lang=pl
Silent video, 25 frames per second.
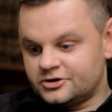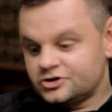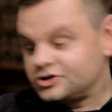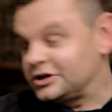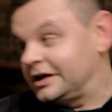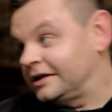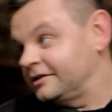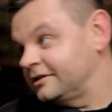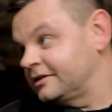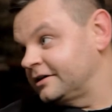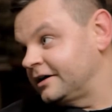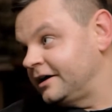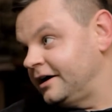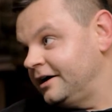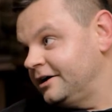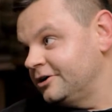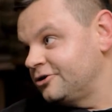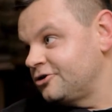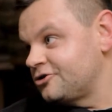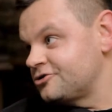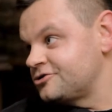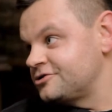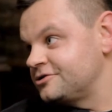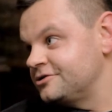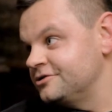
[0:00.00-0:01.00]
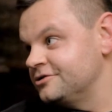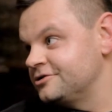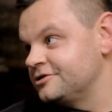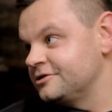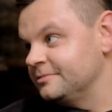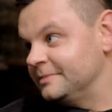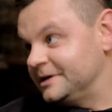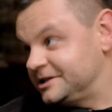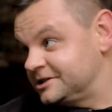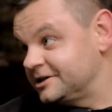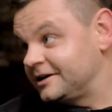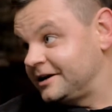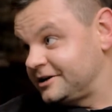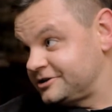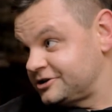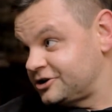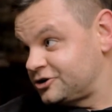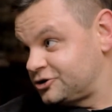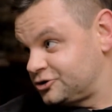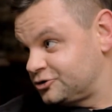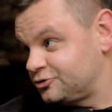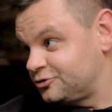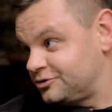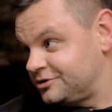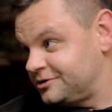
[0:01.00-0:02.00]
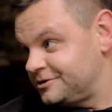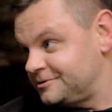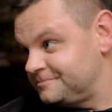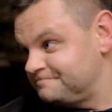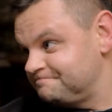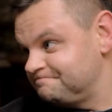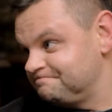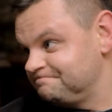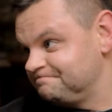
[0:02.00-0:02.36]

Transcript: rzadka gościć mecenasa sztuki.